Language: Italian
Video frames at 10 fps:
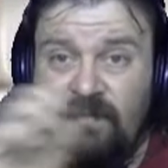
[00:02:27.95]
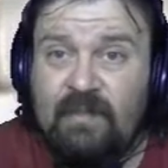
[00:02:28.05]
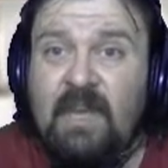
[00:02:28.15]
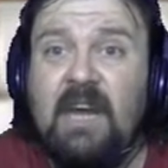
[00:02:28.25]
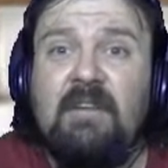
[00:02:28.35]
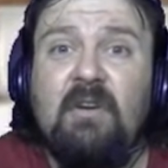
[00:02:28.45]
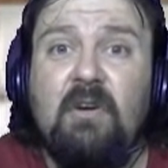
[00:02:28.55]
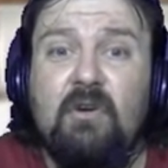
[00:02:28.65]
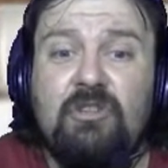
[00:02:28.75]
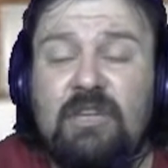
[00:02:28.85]
che
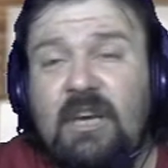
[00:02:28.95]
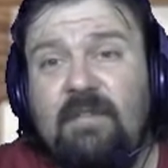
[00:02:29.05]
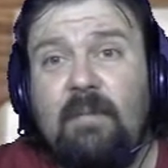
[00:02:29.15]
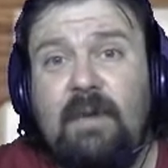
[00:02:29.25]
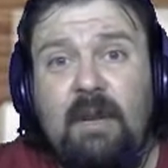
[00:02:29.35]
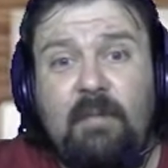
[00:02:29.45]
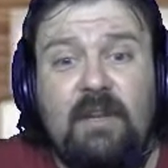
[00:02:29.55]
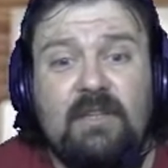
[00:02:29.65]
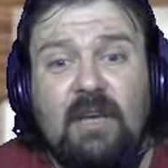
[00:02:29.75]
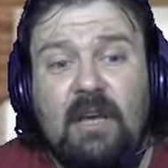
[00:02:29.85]
arrivano così che vanno bene per
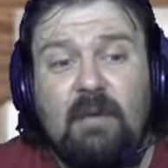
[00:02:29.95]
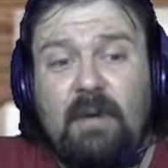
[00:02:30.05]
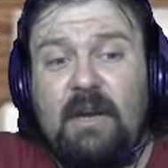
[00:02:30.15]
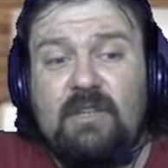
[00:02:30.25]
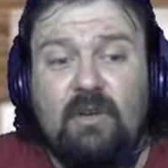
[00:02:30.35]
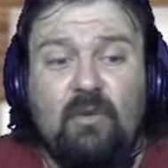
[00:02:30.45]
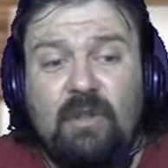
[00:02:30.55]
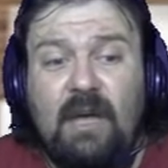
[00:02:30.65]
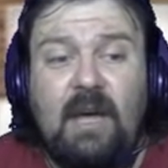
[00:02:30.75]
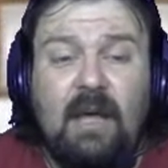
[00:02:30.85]
la, per la
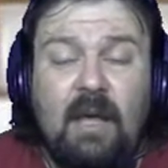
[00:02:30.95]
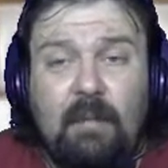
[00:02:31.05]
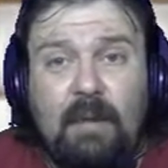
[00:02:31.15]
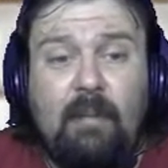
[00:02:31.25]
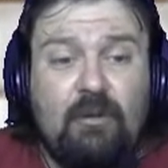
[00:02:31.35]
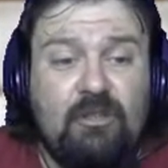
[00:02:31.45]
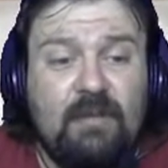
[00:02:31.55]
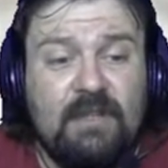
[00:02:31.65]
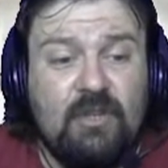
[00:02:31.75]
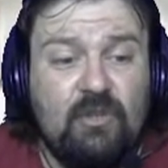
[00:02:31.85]
seconda per la
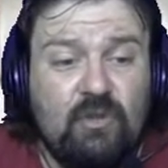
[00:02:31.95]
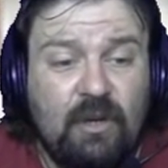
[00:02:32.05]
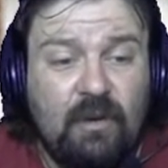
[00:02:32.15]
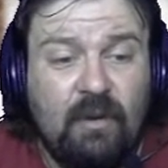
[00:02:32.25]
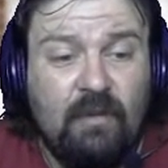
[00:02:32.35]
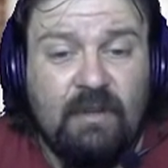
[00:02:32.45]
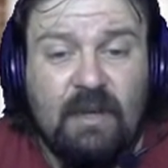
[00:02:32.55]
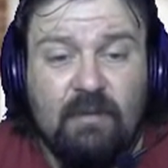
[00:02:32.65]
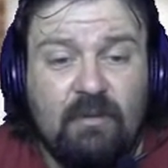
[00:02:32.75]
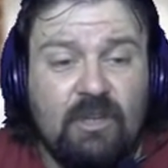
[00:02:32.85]
prossima stagione no
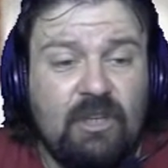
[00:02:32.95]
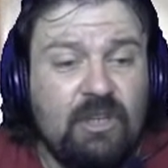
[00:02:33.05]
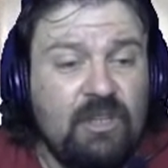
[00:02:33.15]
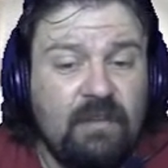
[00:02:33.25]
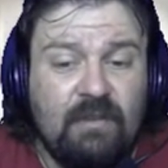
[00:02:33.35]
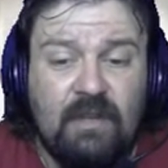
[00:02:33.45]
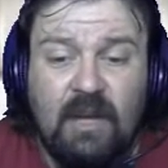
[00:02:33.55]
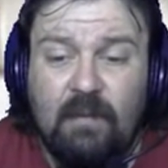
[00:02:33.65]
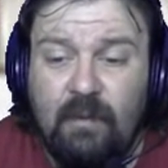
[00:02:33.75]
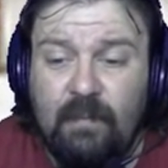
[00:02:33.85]
vediamo cosa dice
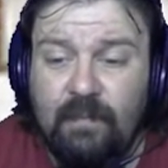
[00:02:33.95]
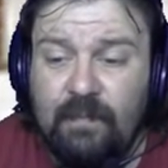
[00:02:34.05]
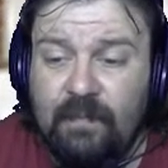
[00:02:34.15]
vediamo